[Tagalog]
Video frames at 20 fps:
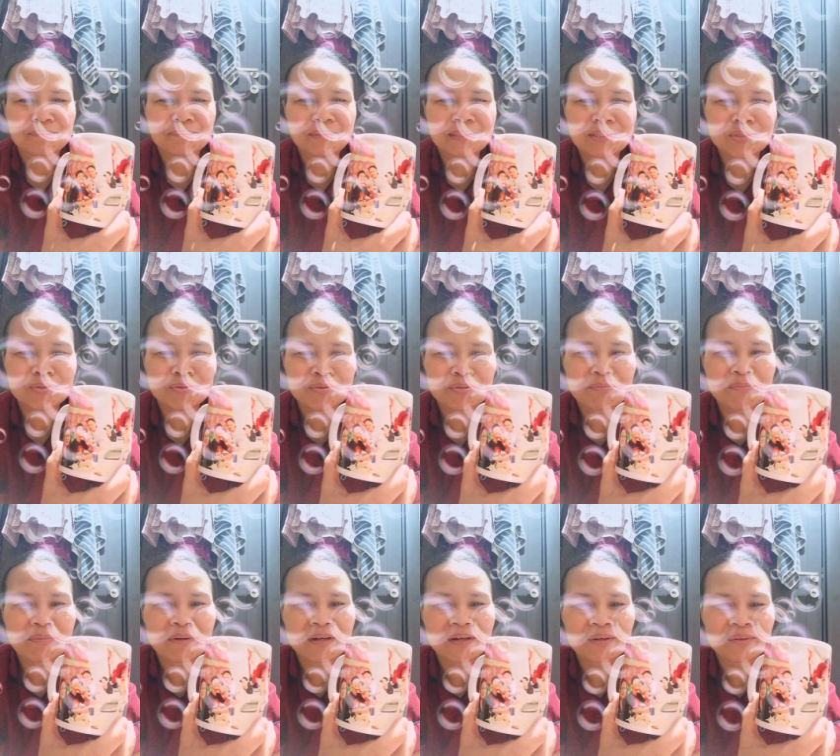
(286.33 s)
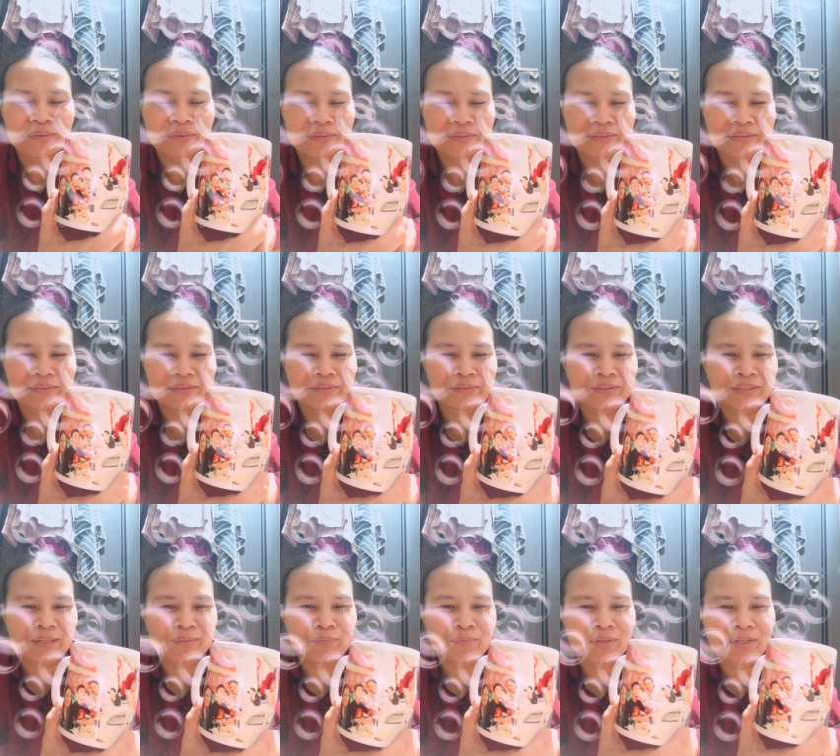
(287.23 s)
picture ba or ang
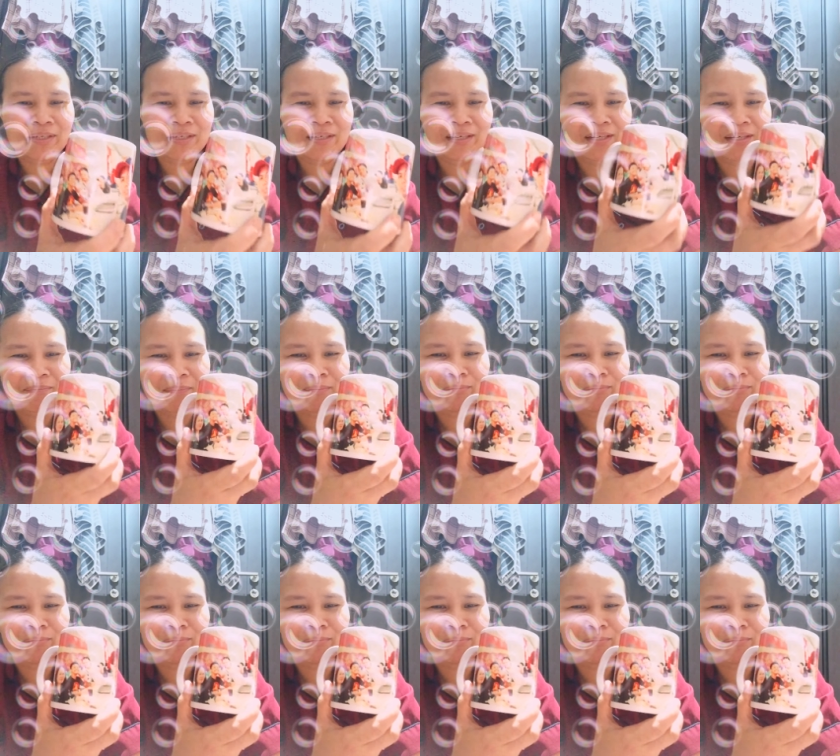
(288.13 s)
sa imong ganan